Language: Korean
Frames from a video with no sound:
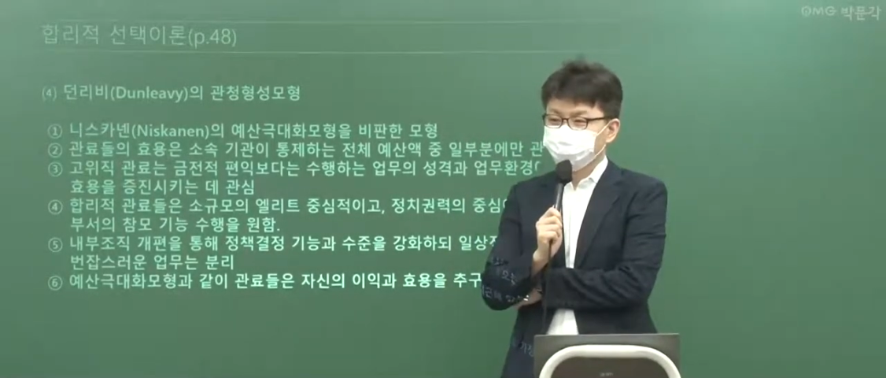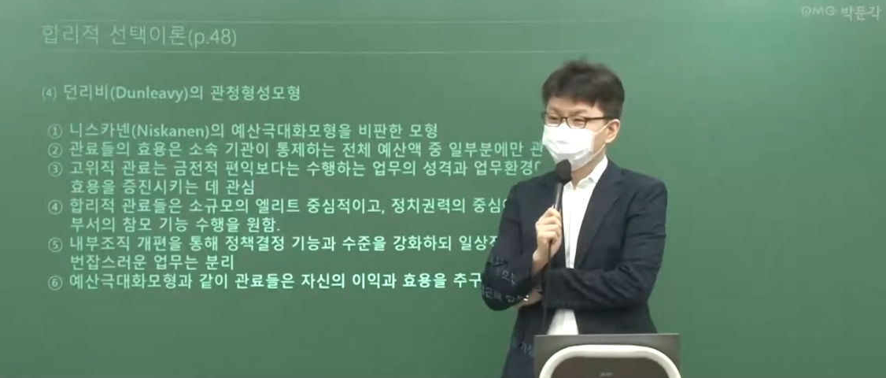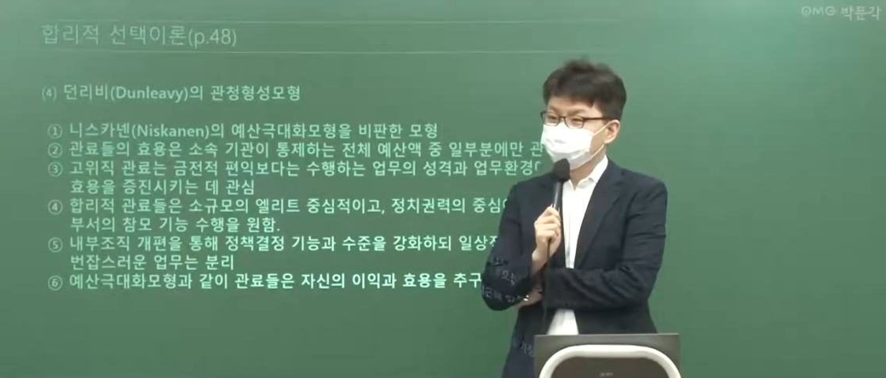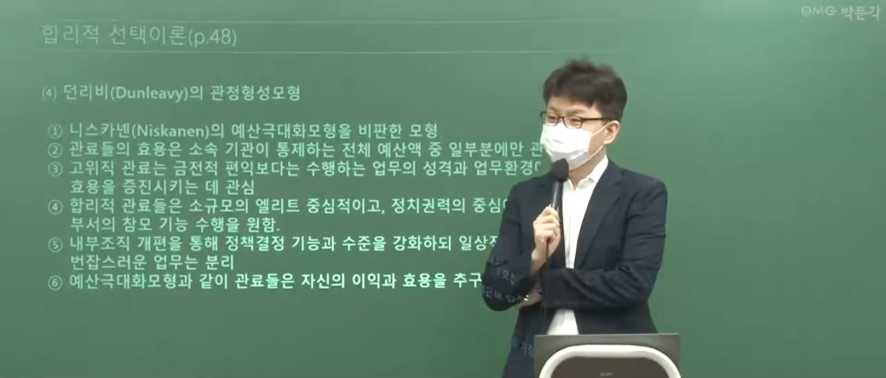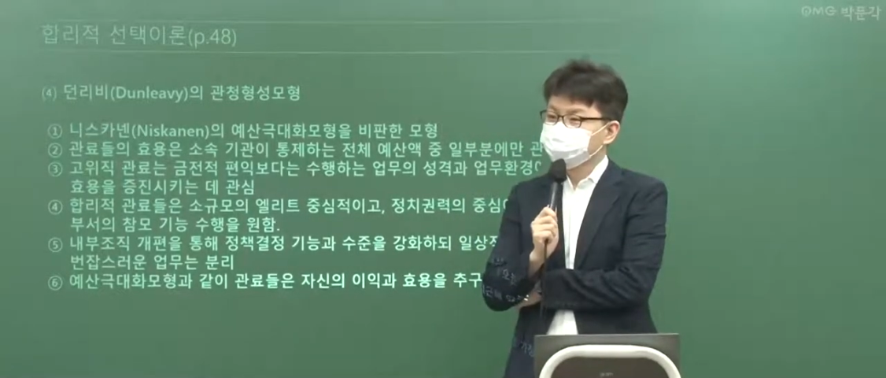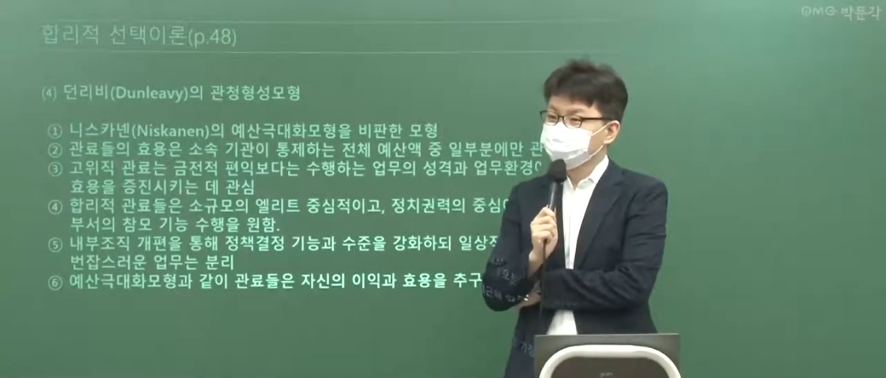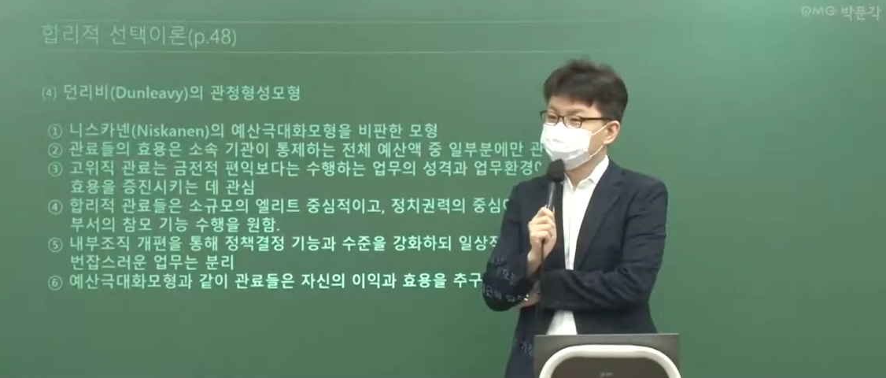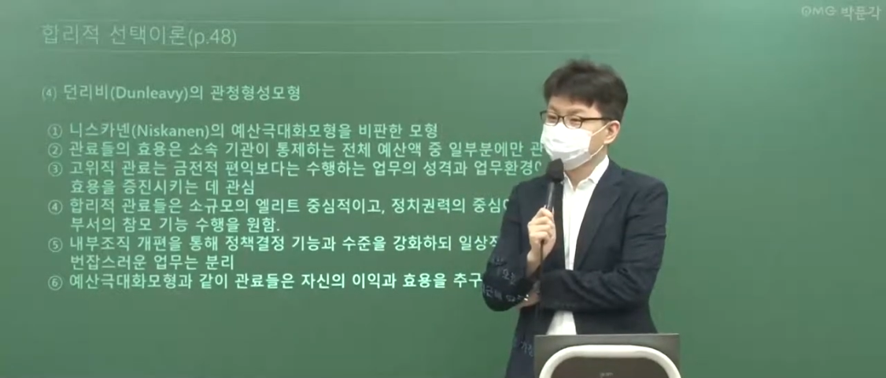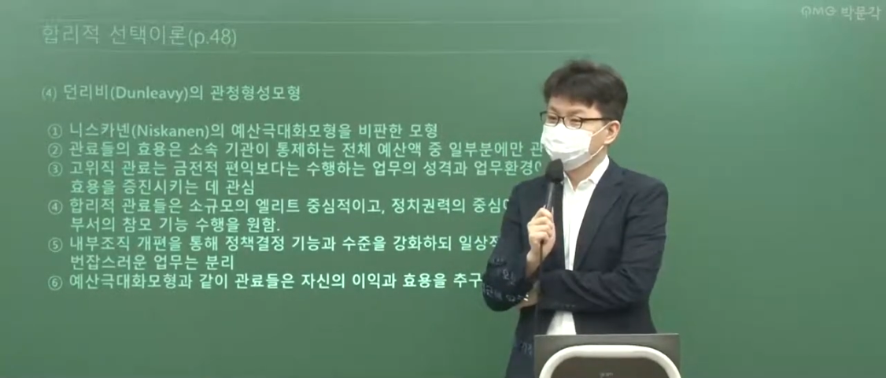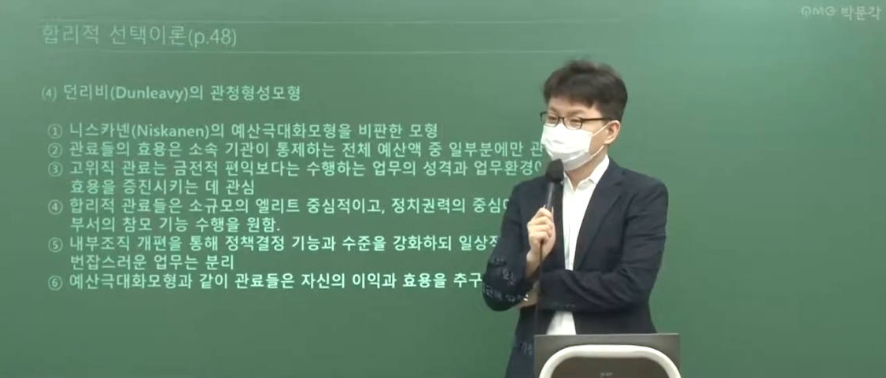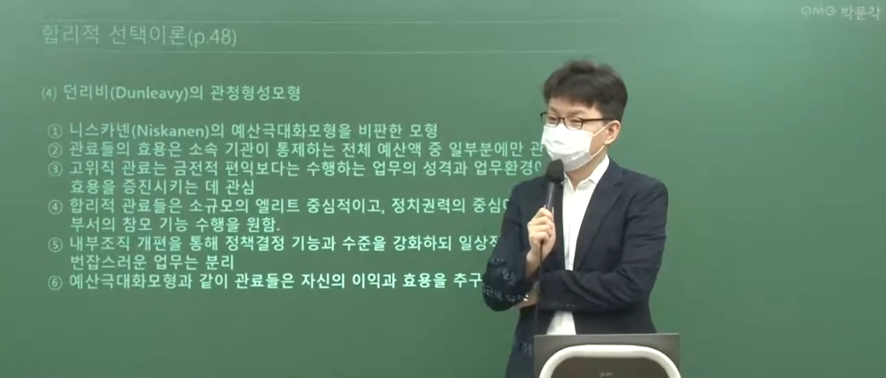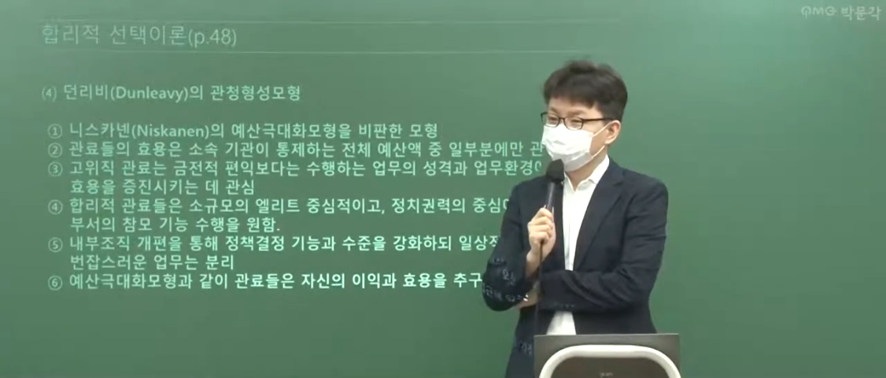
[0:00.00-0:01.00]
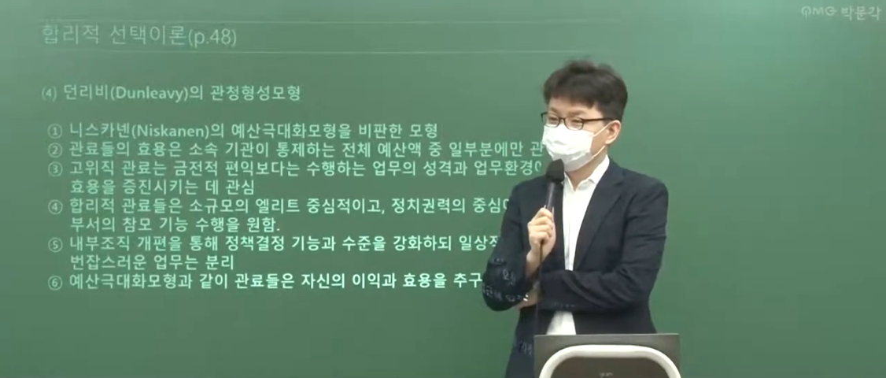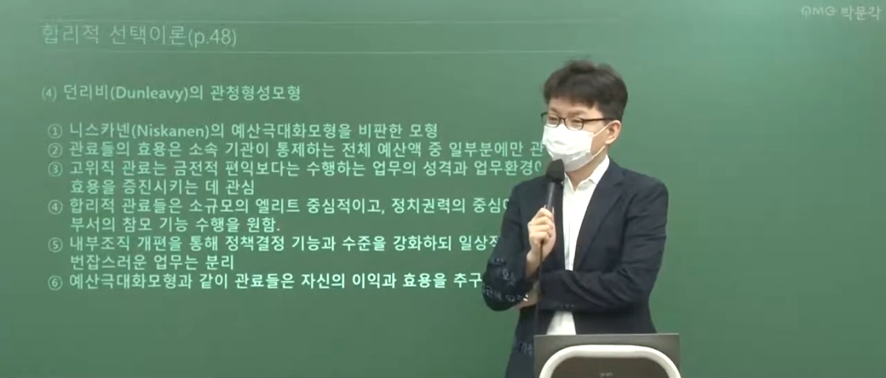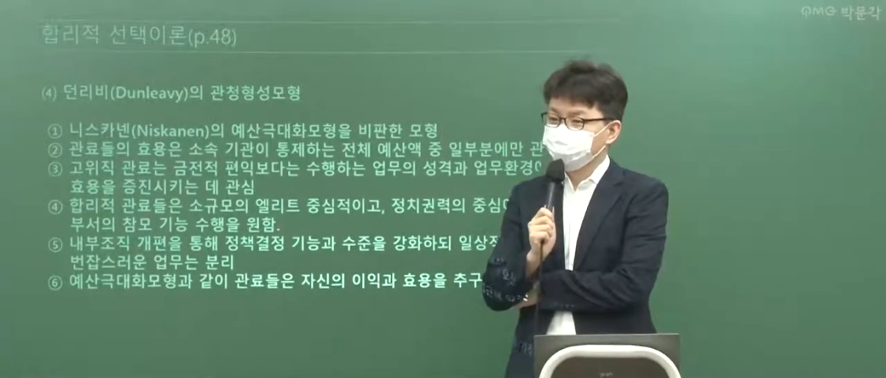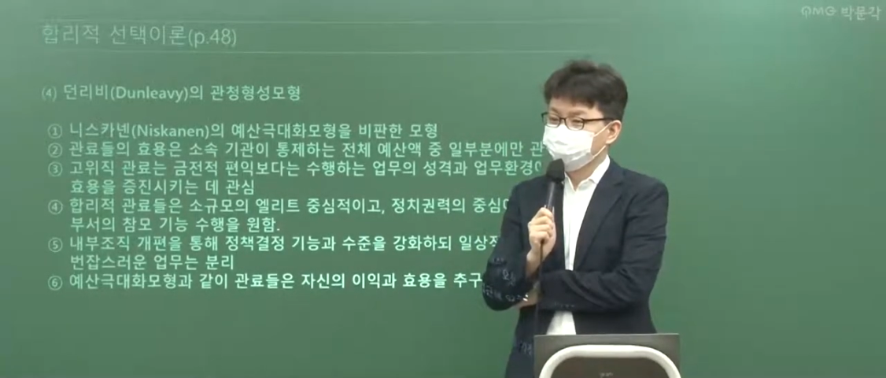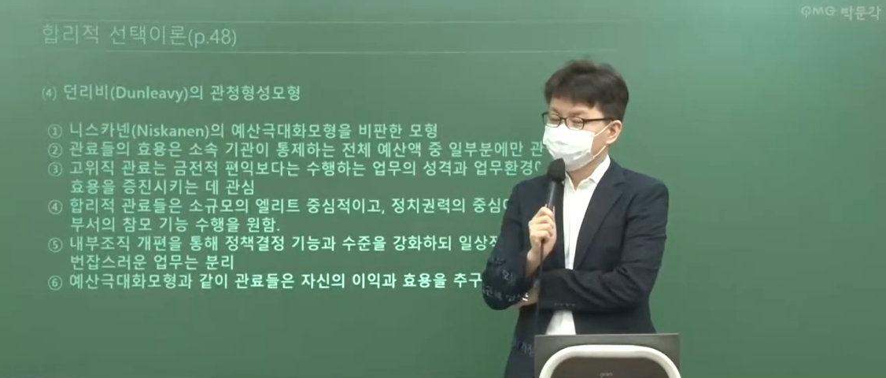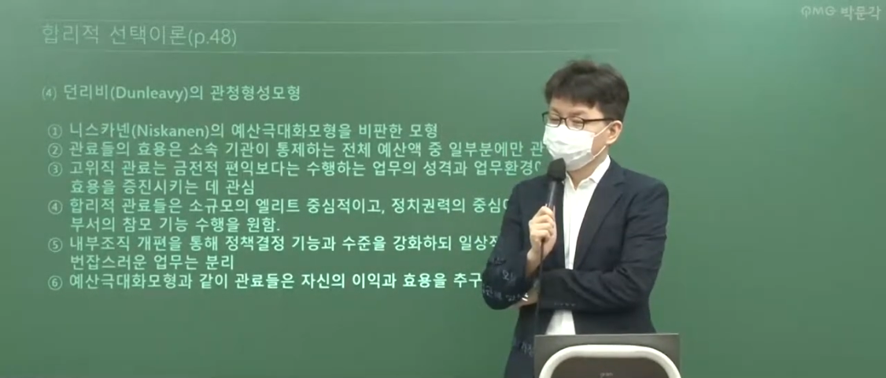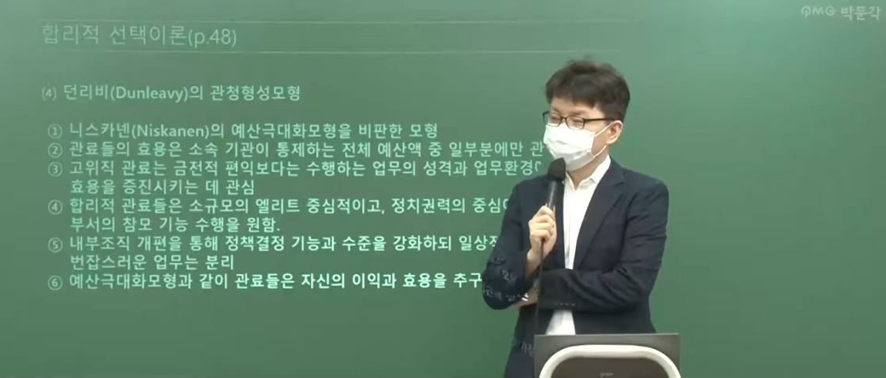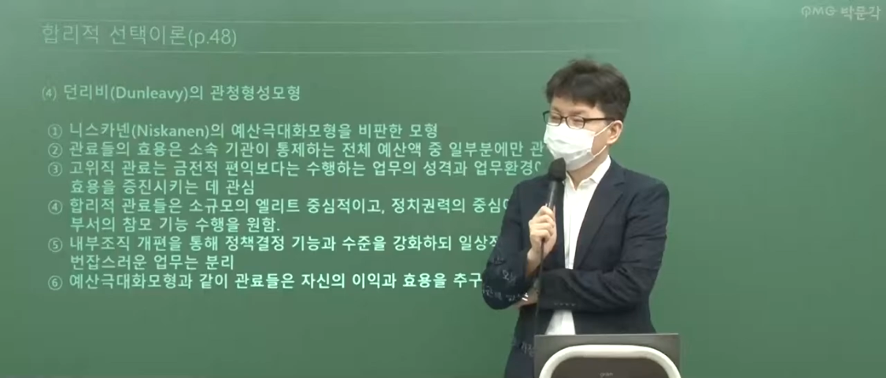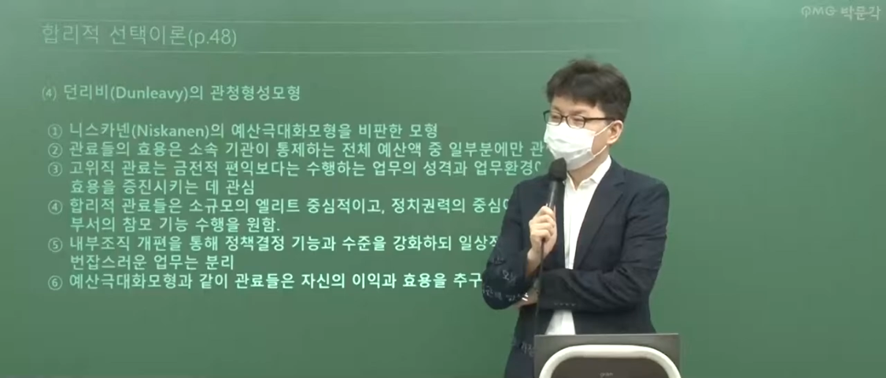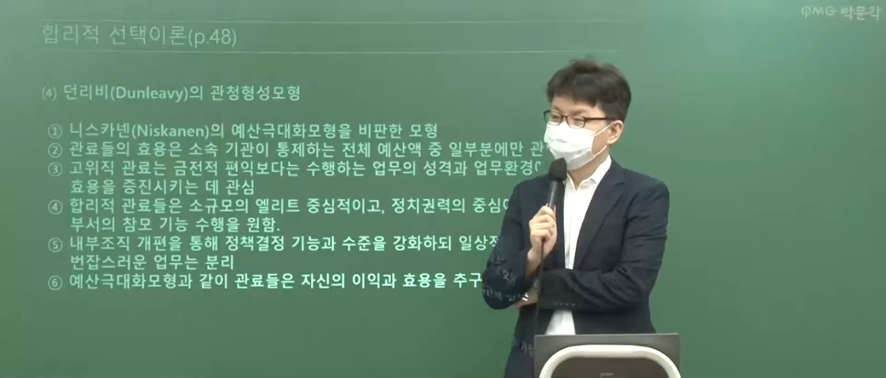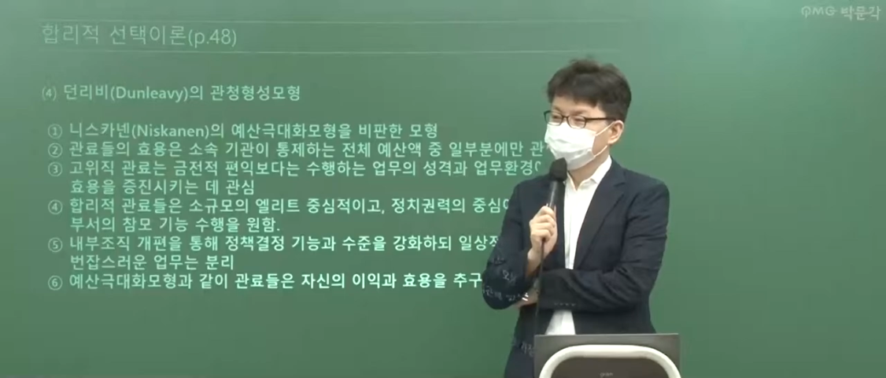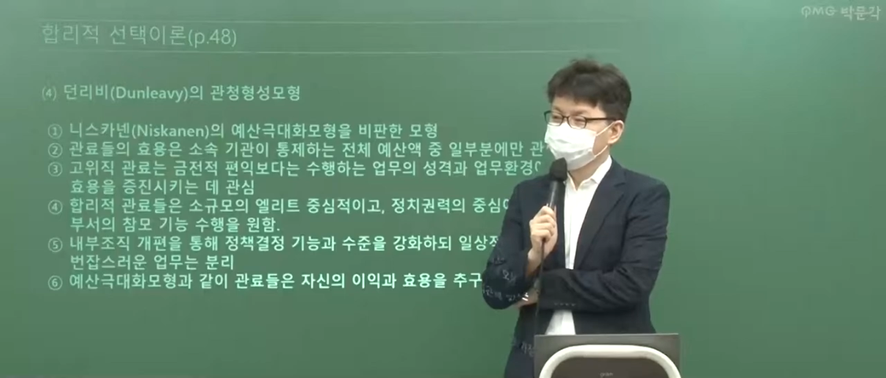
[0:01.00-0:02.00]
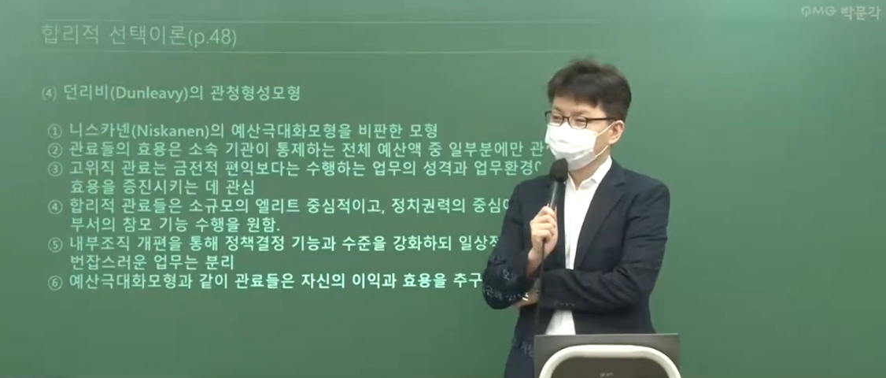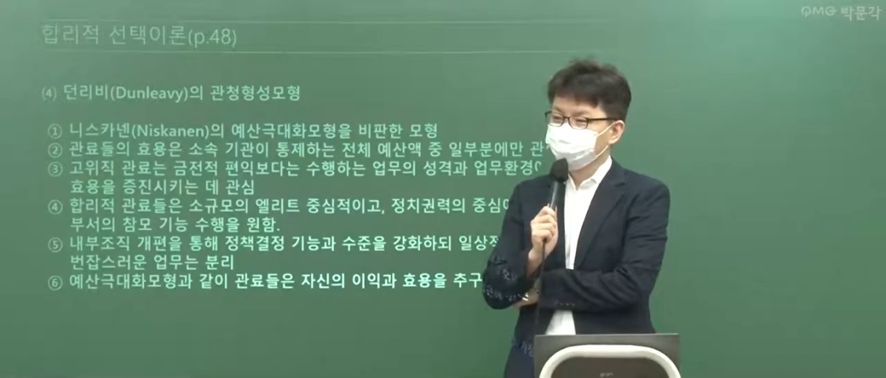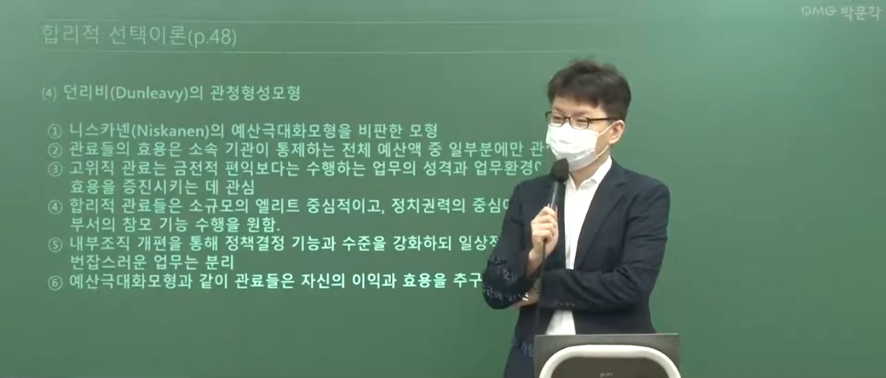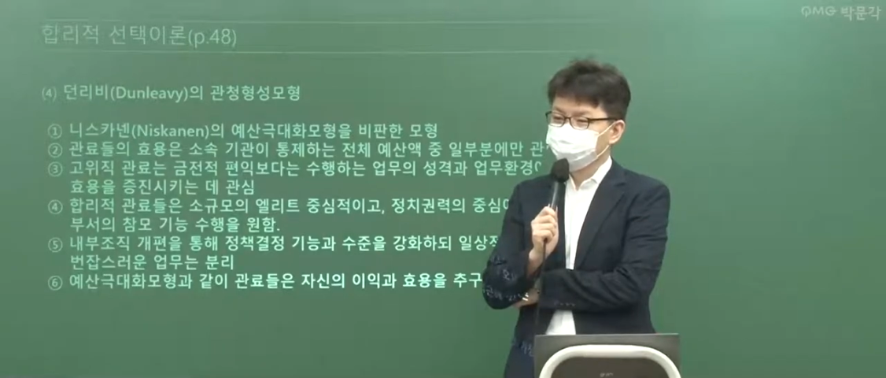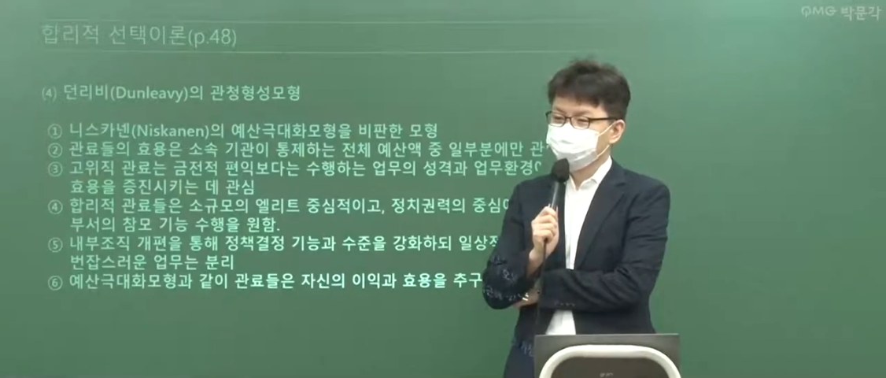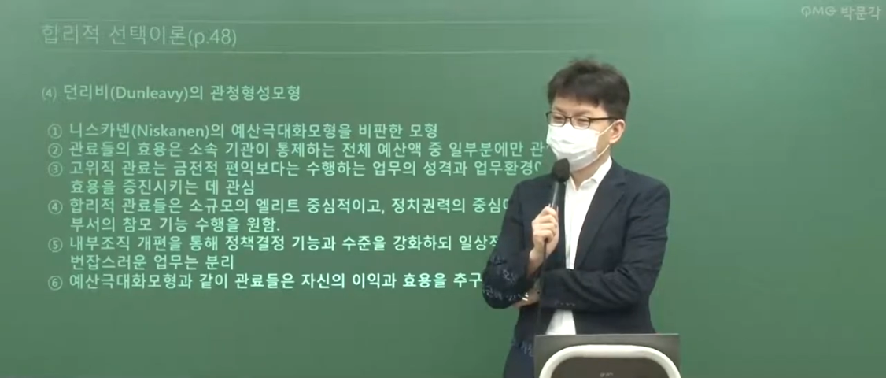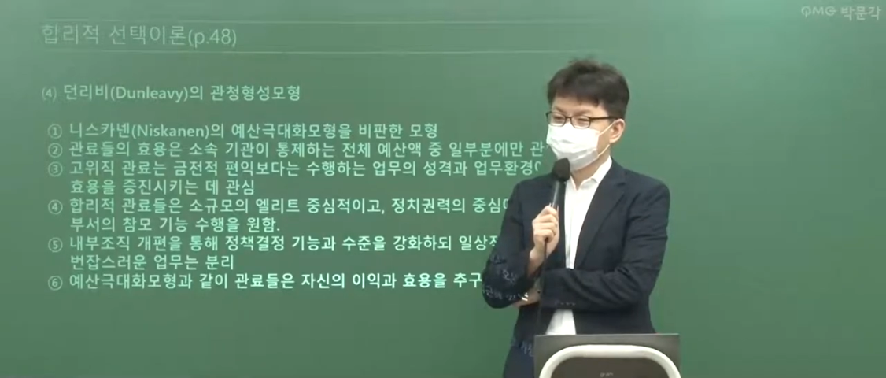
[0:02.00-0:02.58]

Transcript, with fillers: 말씀드렸는데 세 과목이면